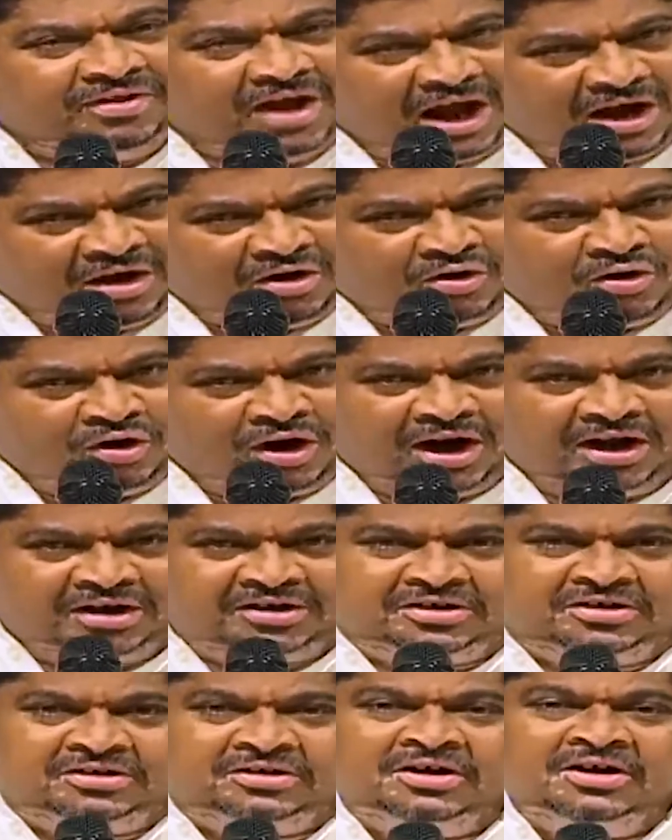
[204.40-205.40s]
దానికి కూడా
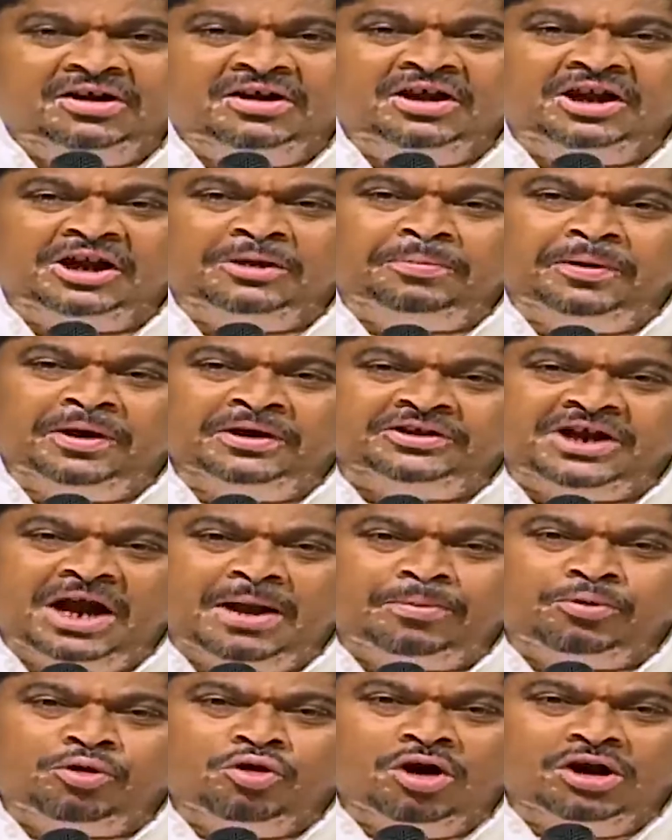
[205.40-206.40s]
రిపేర్
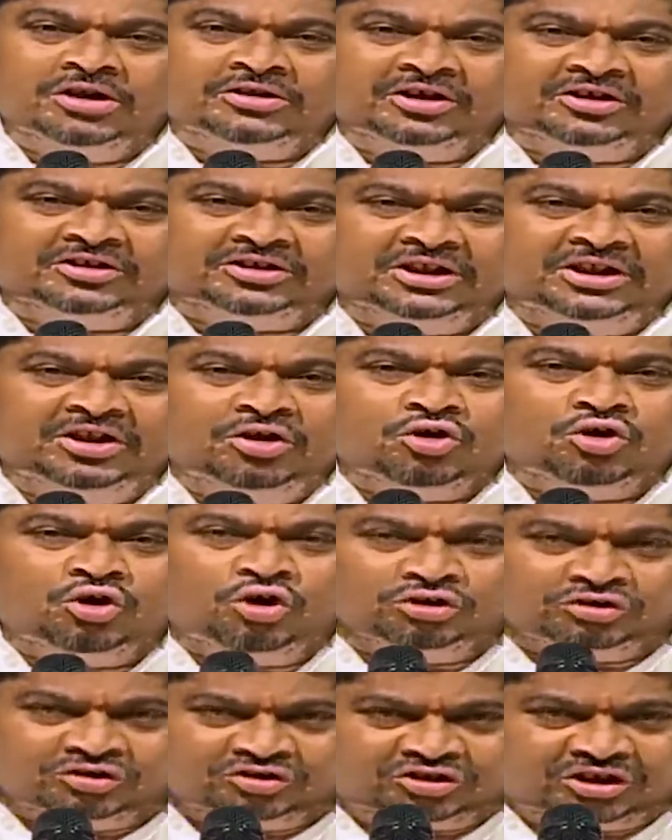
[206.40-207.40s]
షాప్ పోవాల్సి వస్తుంది ఒక
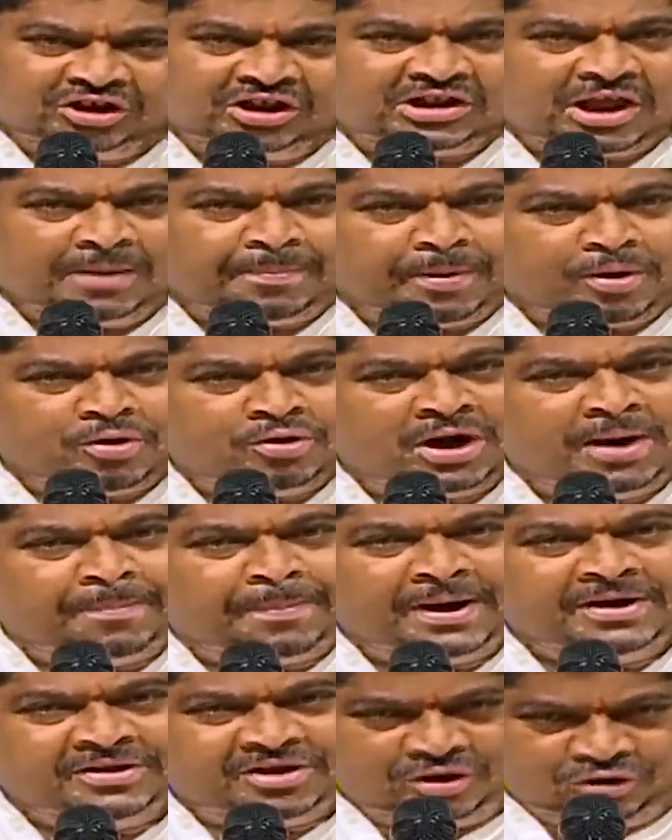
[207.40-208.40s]
రోజు వస్తుంది తప్పకుండా
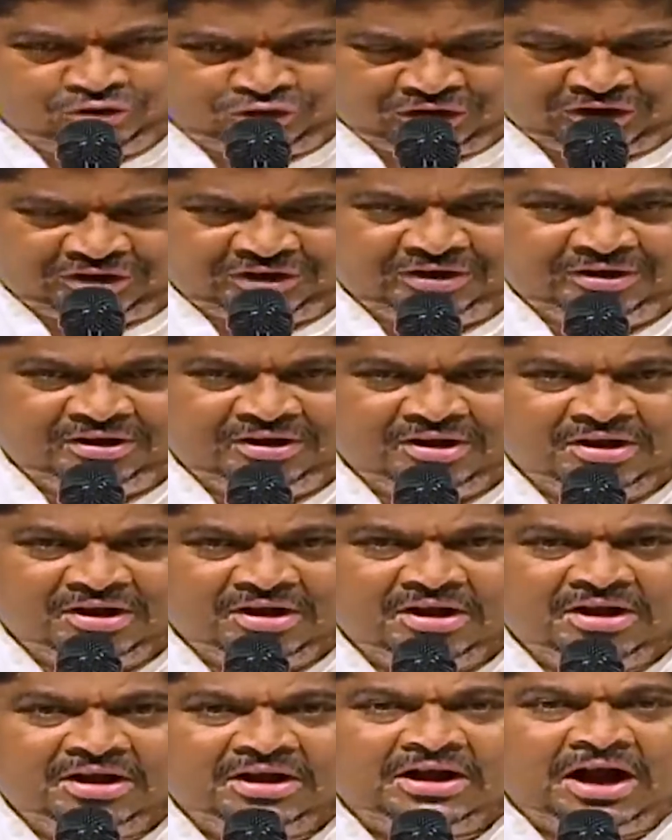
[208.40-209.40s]
పని జరుగుతుంది
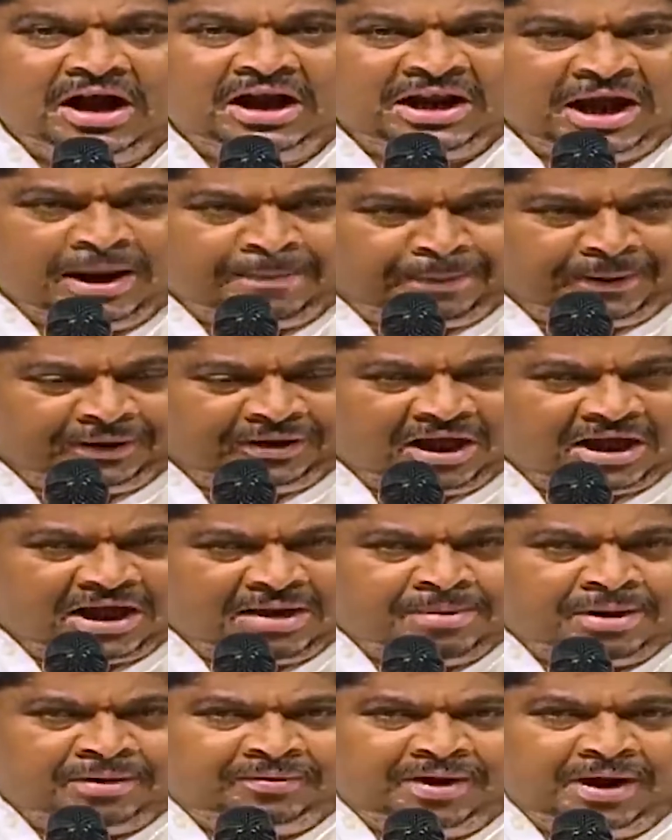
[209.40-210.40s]
కానీ
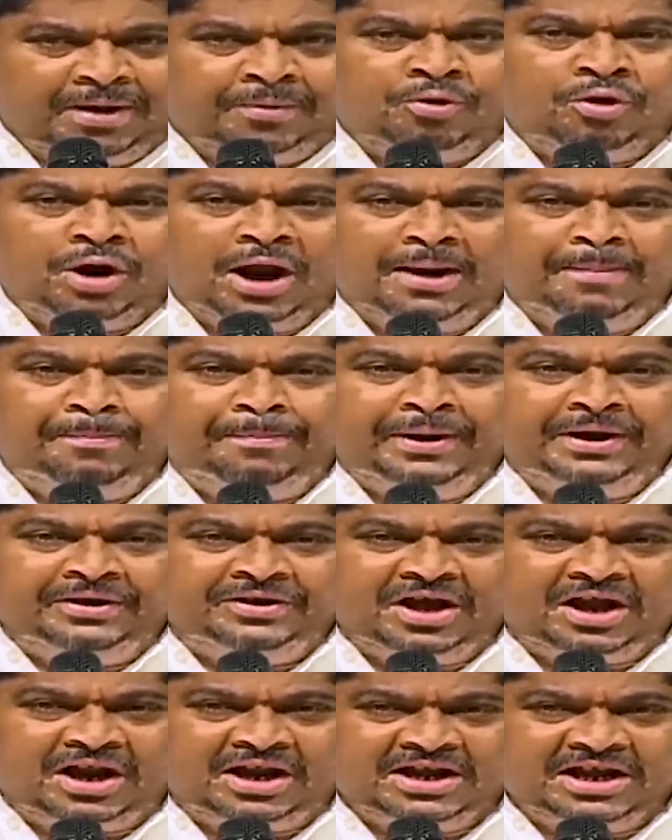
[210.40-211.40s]
అప్పటిదాకా మనం ఏం కూడా
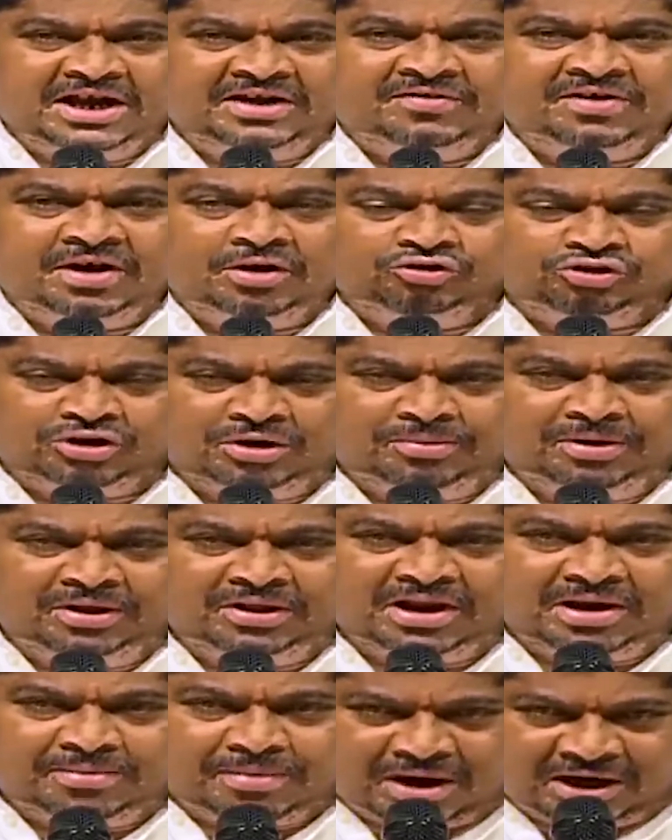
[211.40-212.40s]
బేజారు అయ్యేటువంటి అవసరం
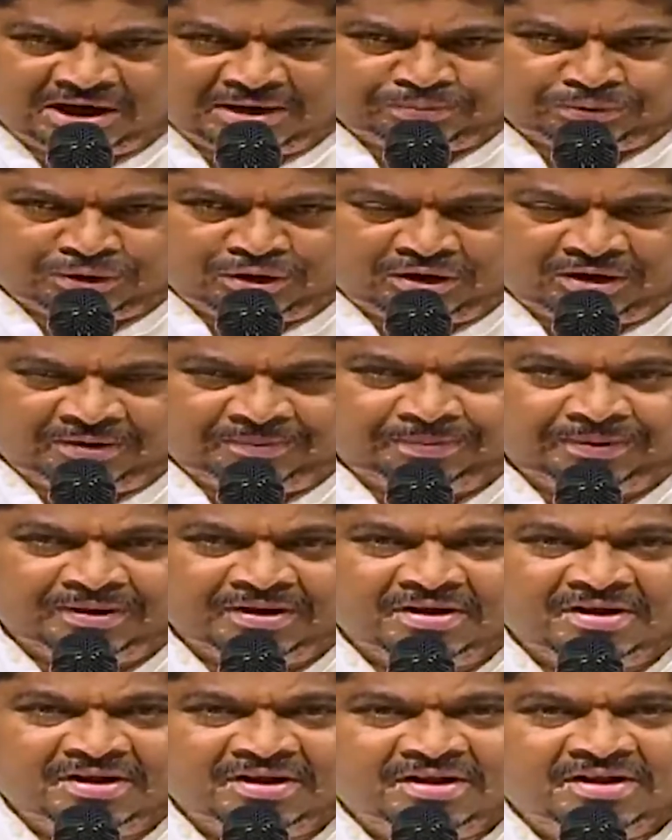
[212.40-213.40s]
లేదనే మాట చెప్తా ఉన్నాను
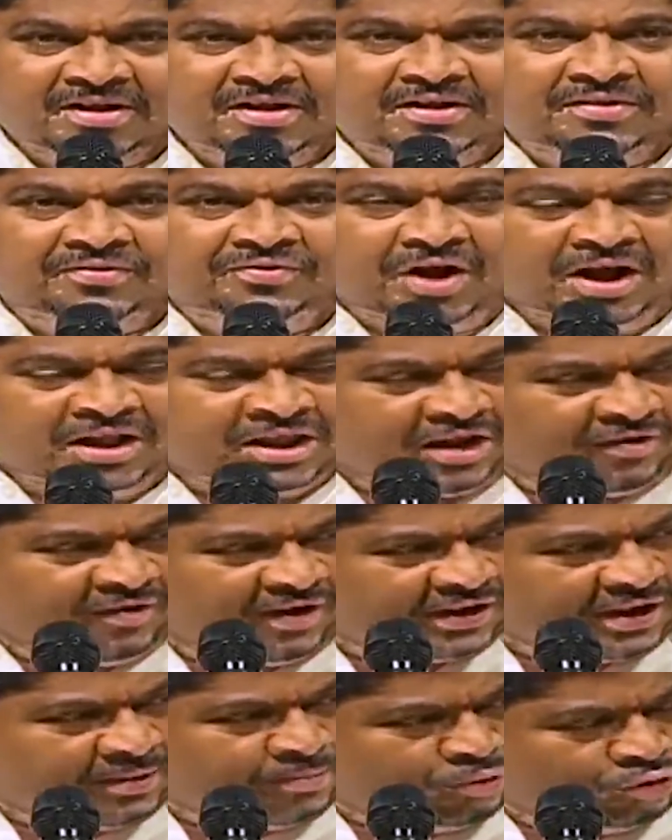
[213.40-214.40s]
దాని
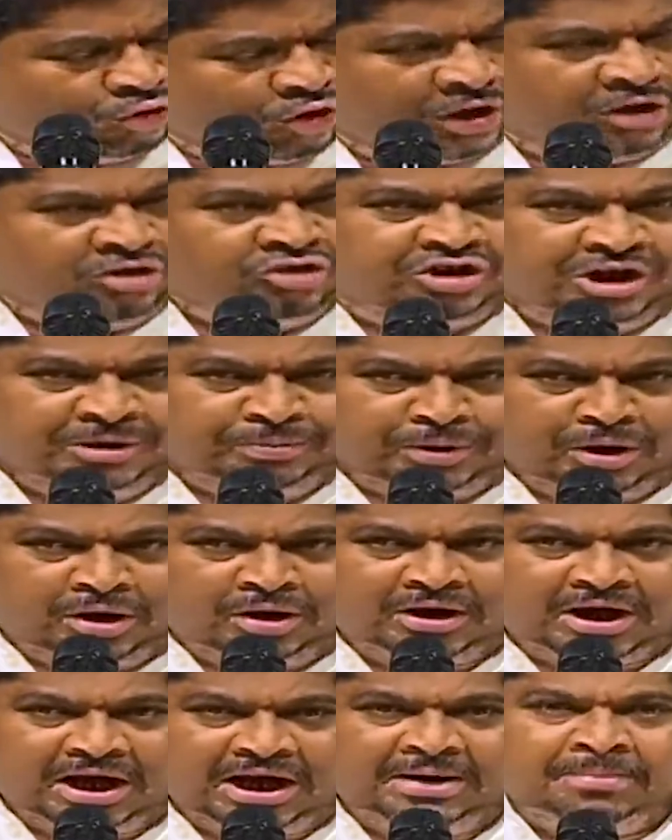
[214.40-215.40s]
తర్వాత ముందటి నుంచి
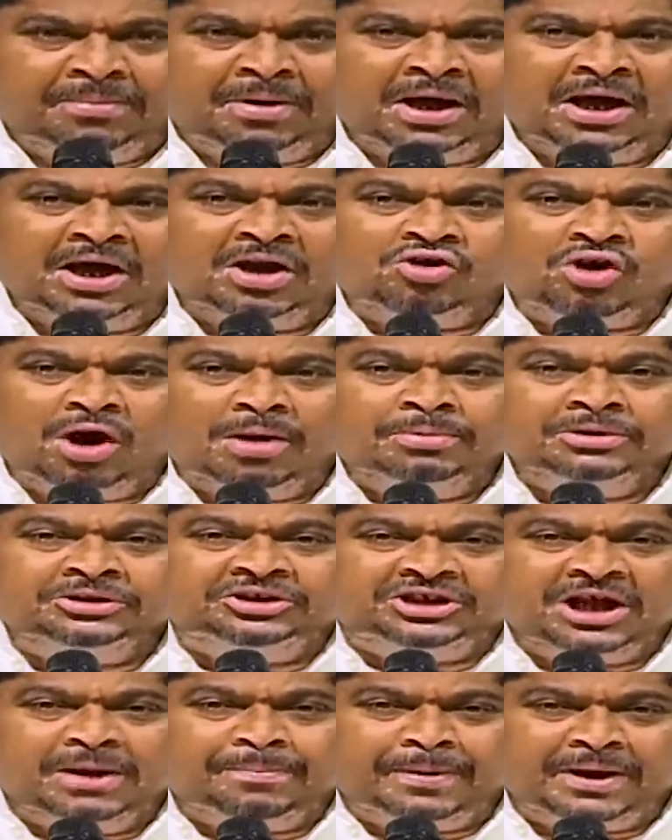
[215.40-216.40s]
చెప్తాను కరీంనగర్కు
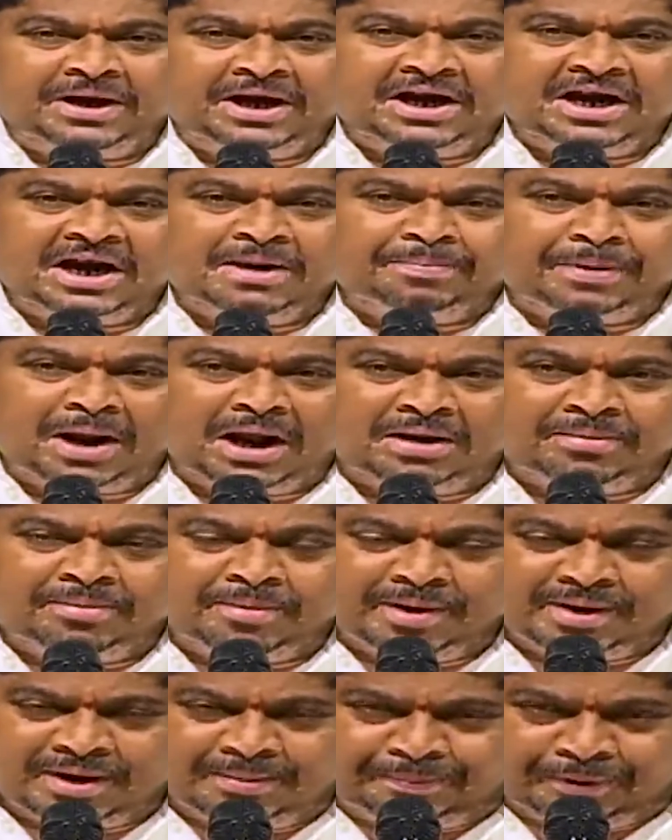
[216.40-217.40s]
అమిత్ షా పర్యటన
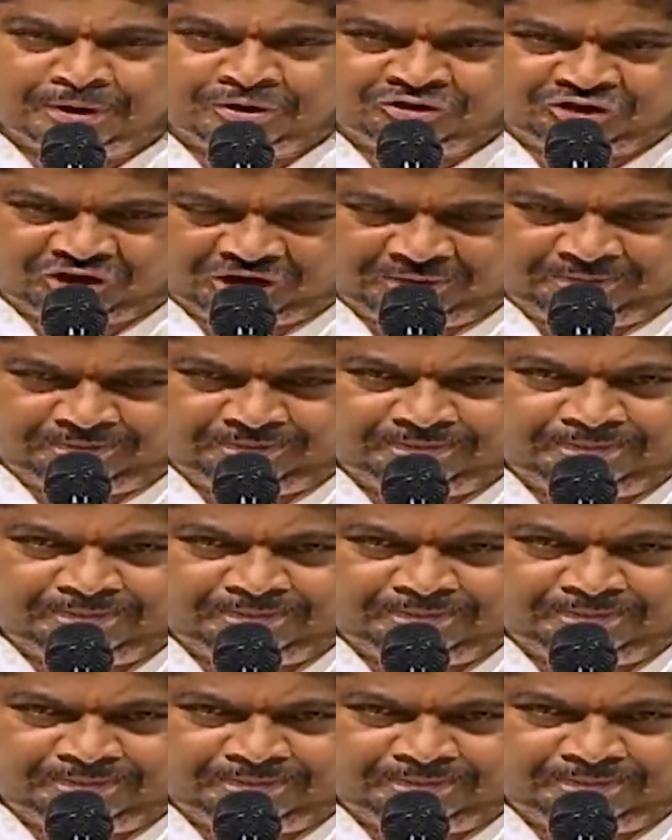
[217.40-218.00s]
ప్రారంభమైనప్పటి నుంచి